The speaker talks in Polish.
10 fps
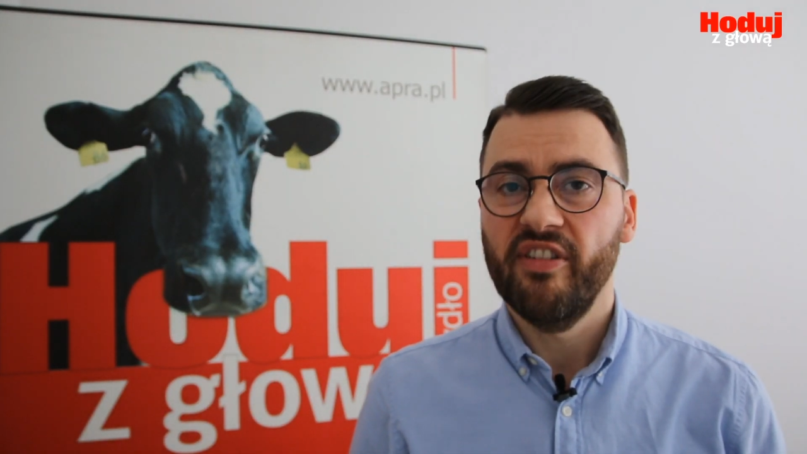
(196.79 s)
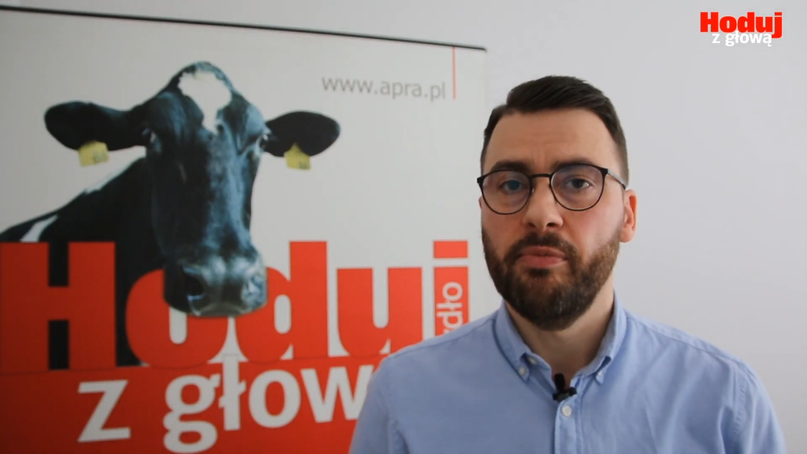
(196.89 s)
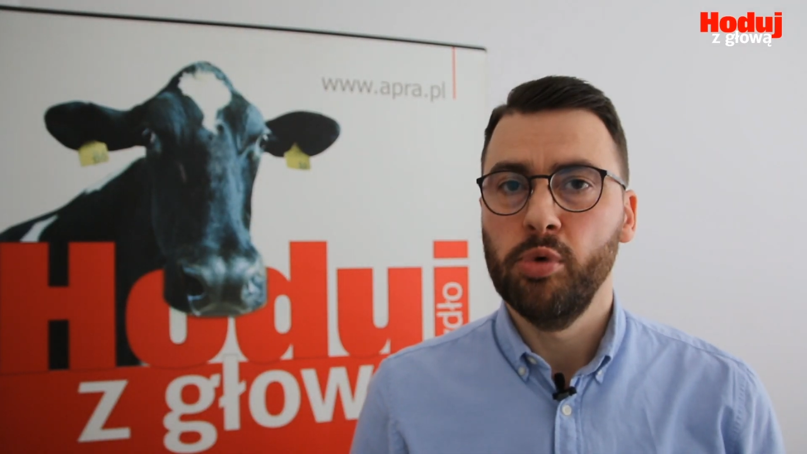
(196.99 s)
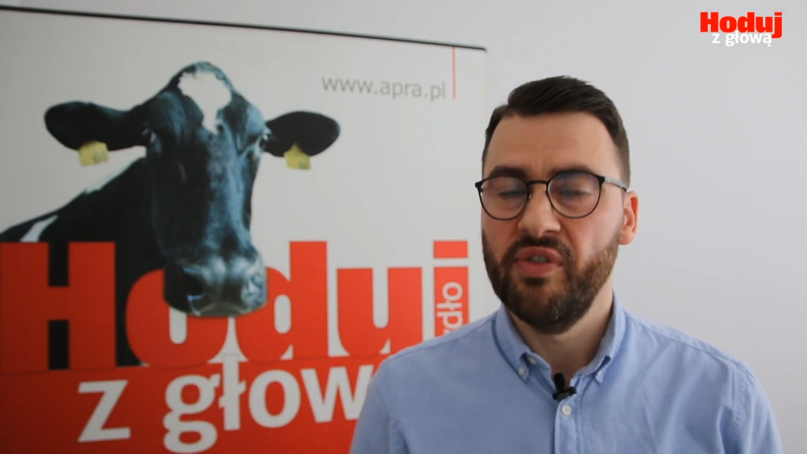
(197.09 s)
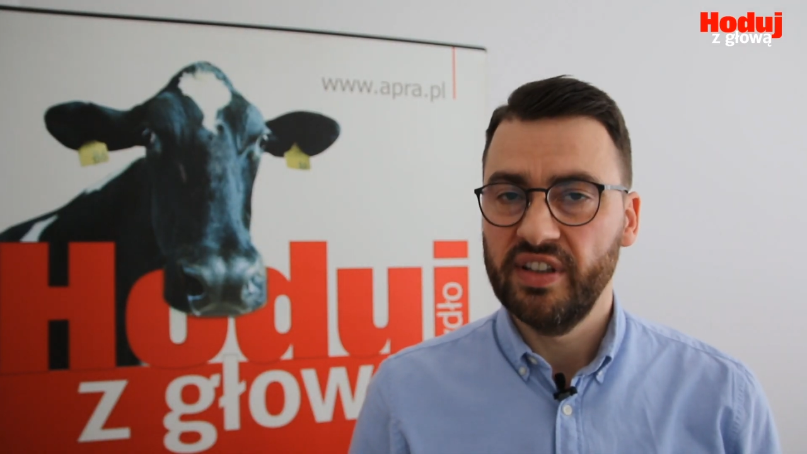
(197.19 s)

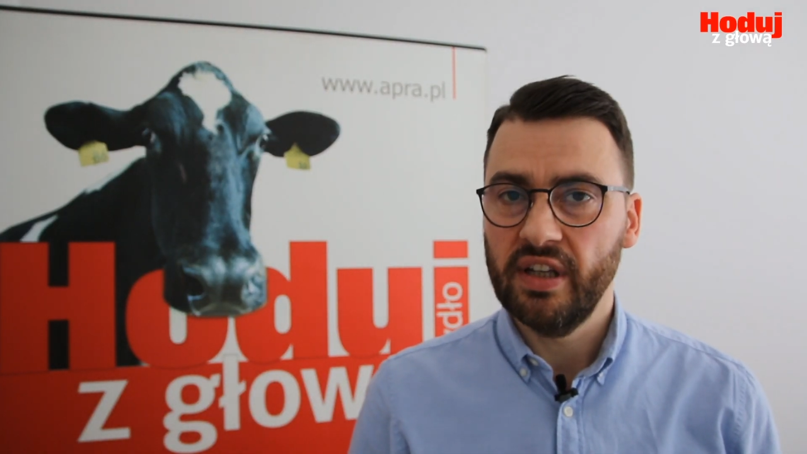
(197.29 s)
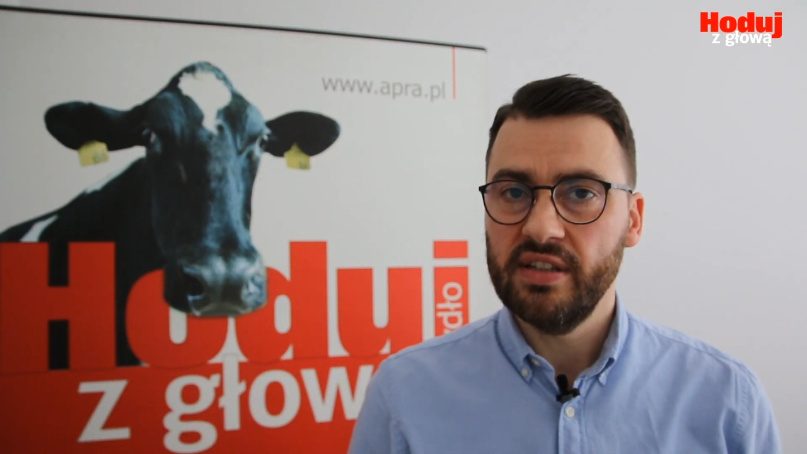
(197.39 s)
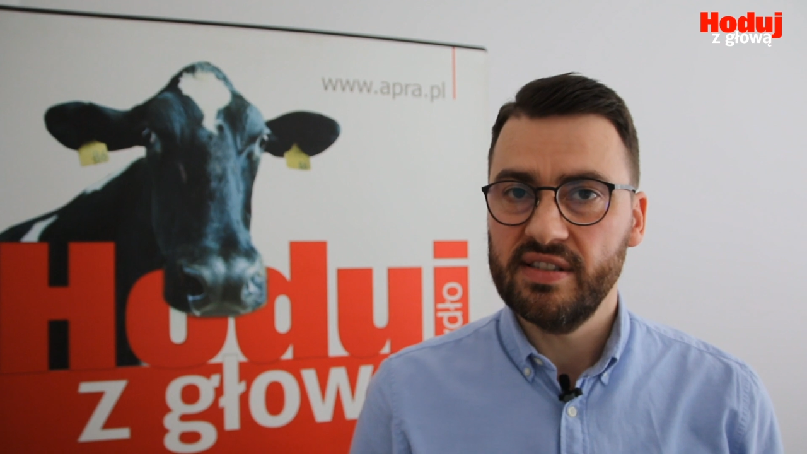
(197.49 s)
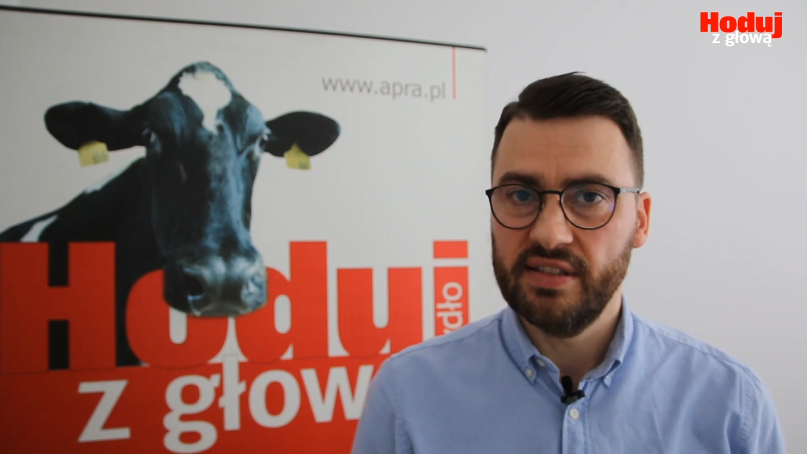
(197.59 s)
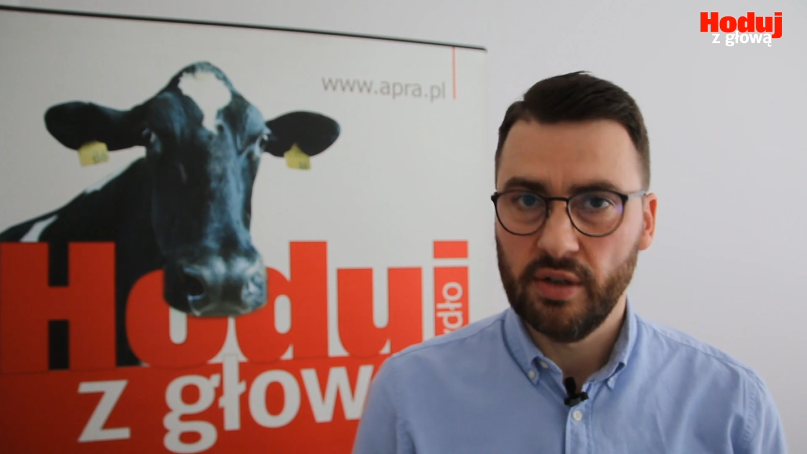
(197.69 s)
wpływa na
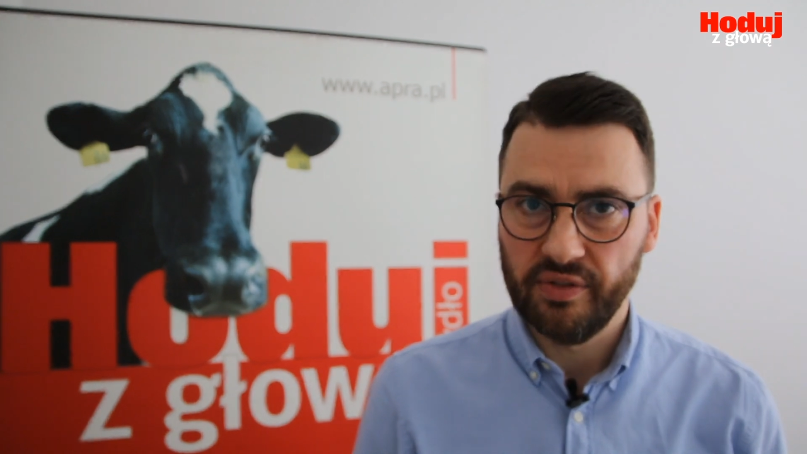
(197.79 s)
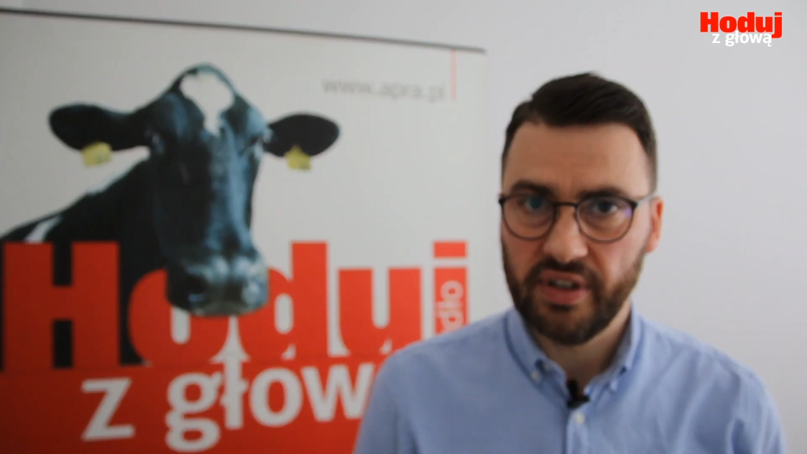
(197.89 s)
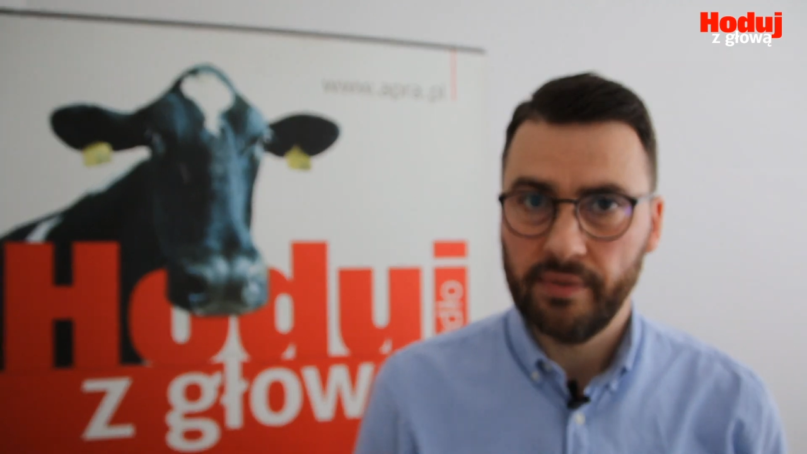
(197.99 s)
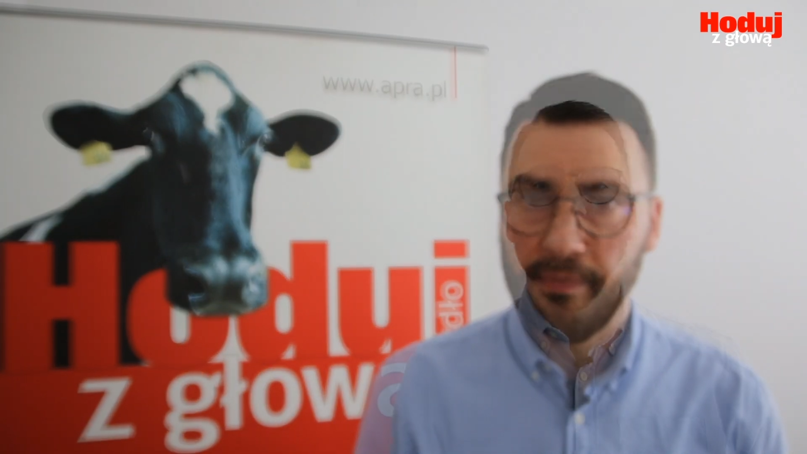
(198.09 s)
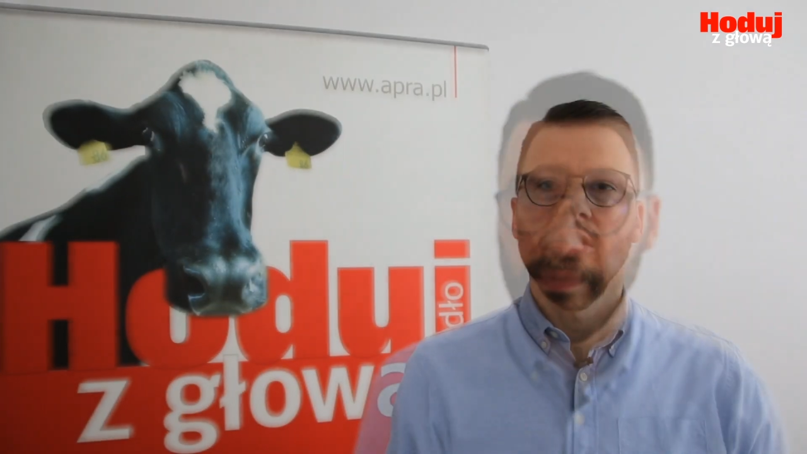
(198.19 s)
ich zdrowie.